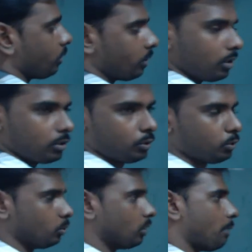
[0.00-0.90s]
வேல்யூ
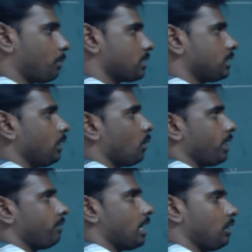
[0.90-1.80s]
டூ அப்போ
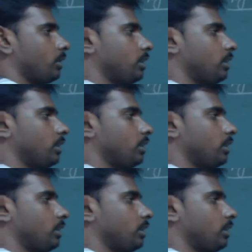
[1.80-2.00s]
சிஓடி வேல்யூ